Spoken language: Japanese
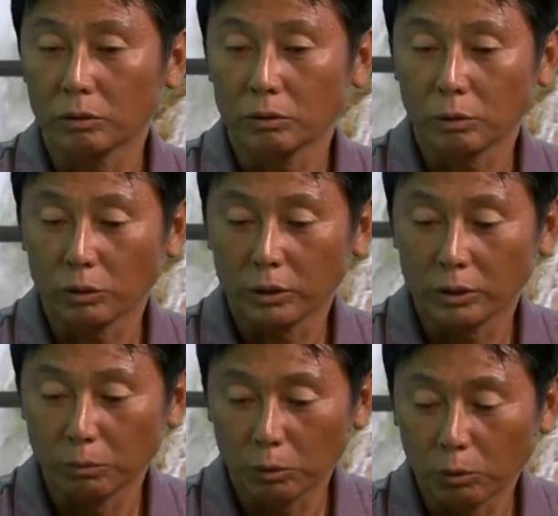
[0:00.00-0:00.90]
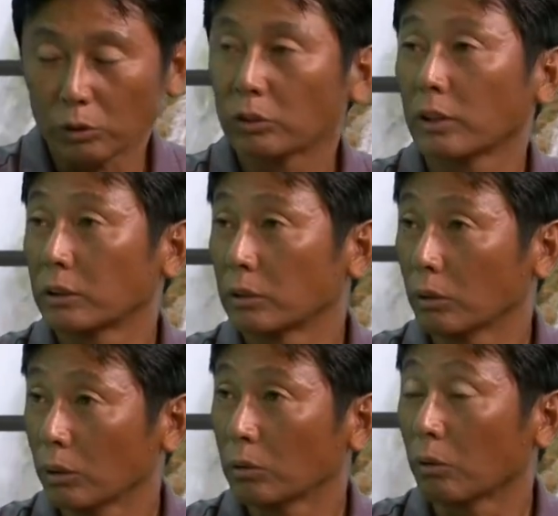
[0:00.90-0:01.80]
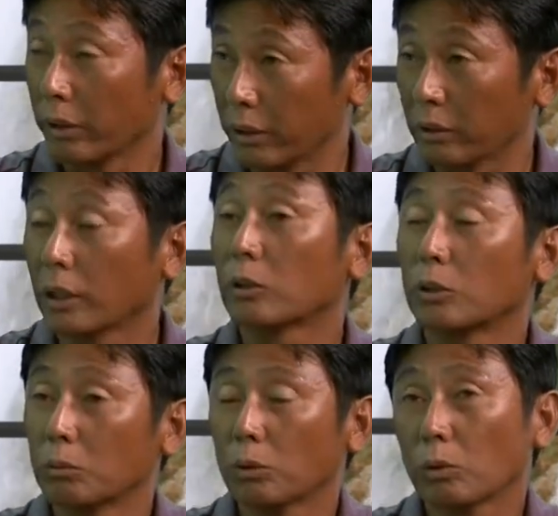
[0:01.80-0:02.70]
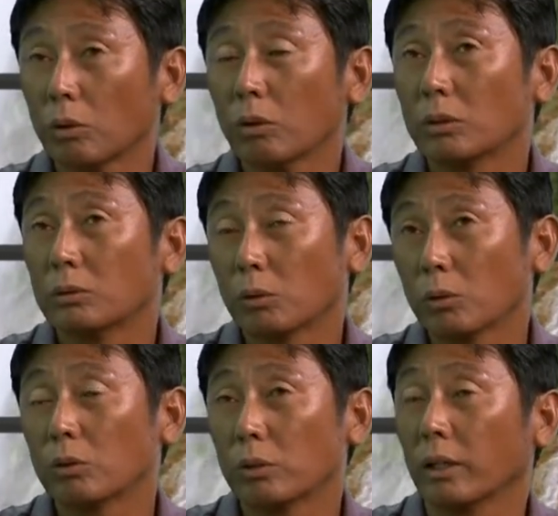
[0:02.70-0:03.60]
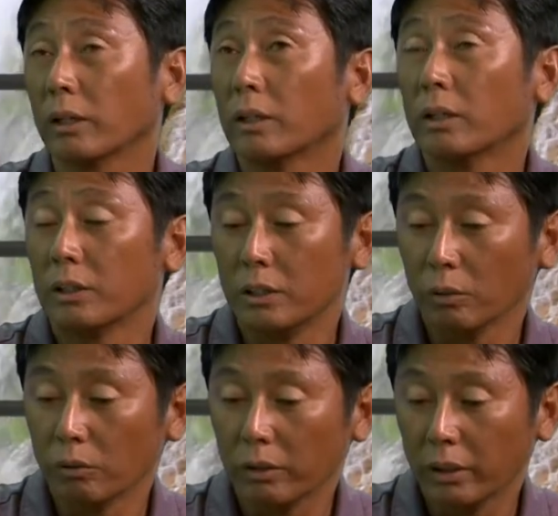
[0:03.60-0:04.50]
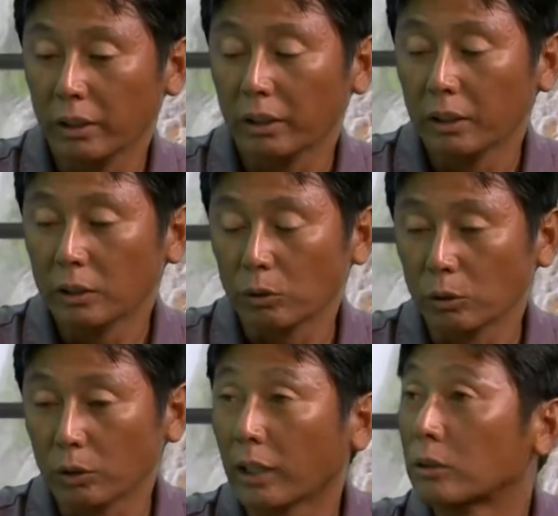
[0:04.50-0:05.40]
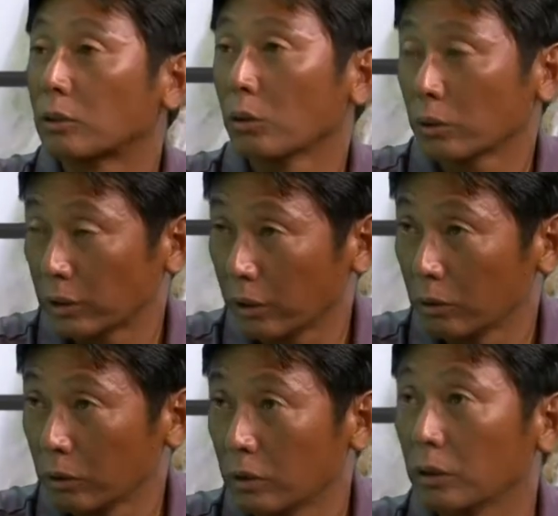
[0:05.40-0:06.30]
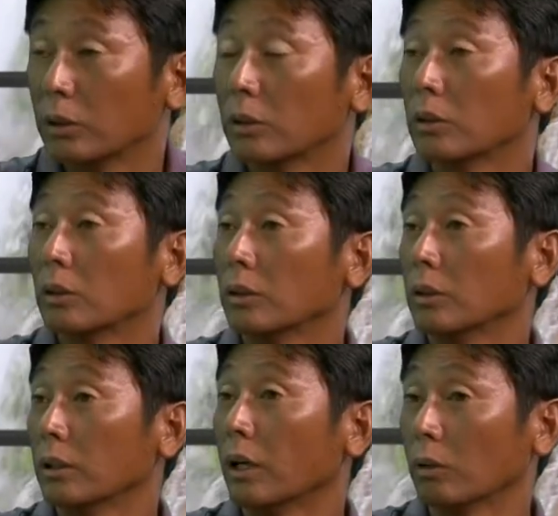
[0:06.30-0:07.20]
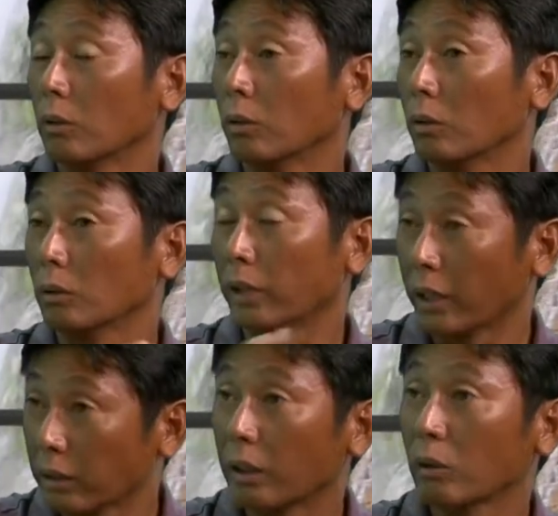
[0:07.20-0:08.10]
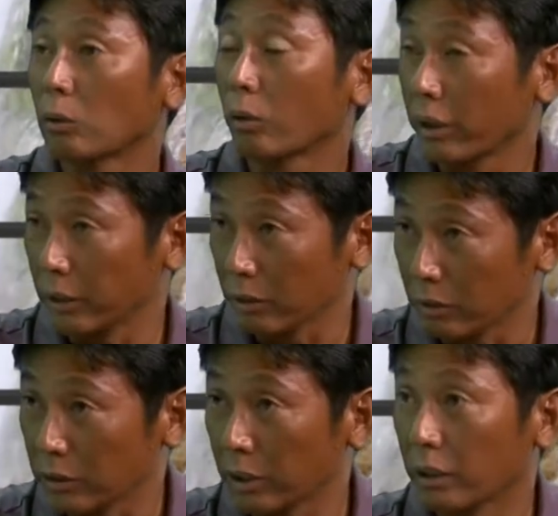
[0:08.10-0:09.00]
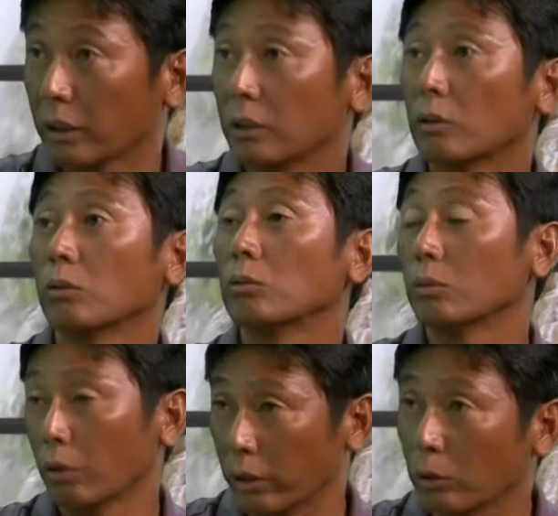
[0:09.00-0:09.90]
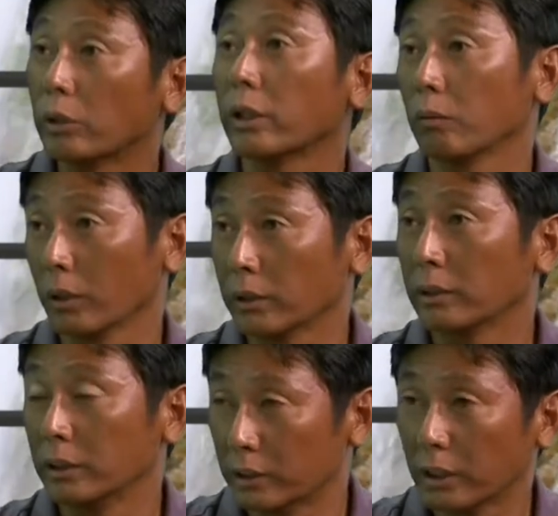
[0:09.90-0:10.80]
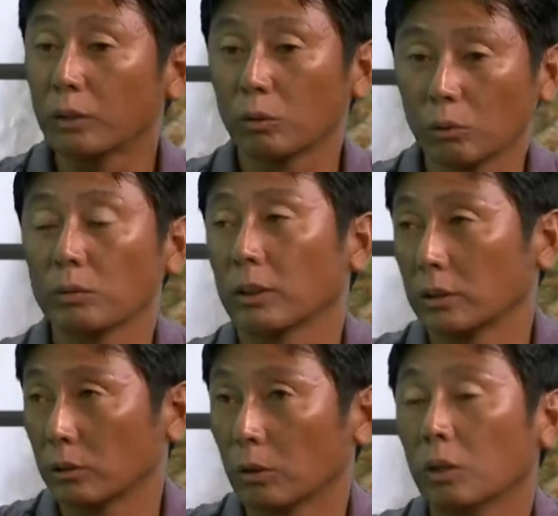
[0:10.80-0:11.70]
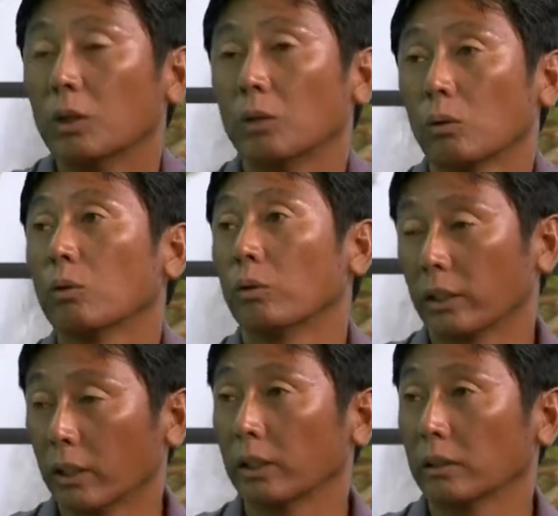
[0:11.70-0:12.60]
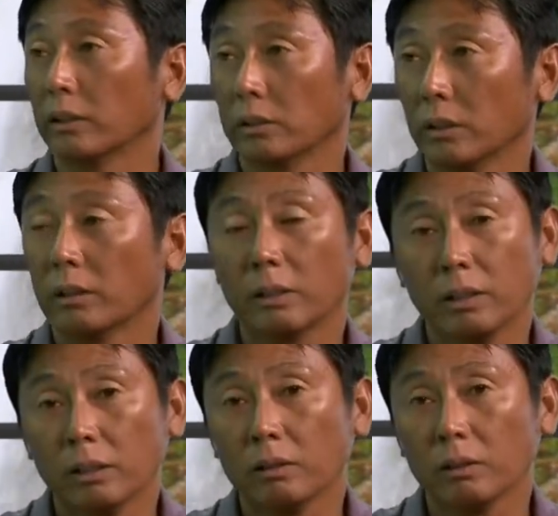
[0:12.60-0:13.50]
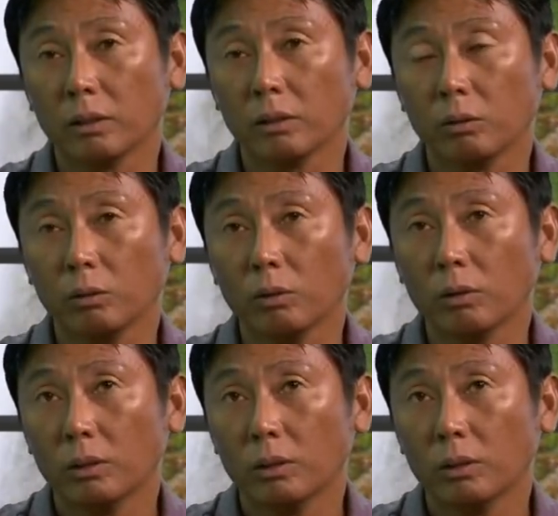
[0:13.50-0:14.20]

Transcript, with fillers: そちら地元の人たちをトレーニング、うん、あと地元の地元というか日本でそういう活動をしている、うん、あの団体をトレーニングしてトレーニング受けてもらって実際に子どもたちとどのように関わっていくか。はいはい、でか、あこん